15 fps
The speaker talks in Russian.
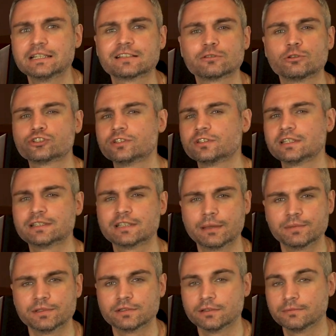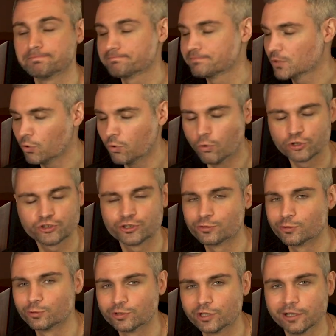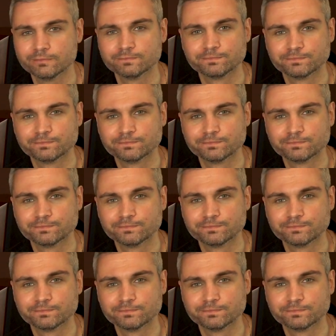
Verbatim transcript: от сложности записи. Очень круто.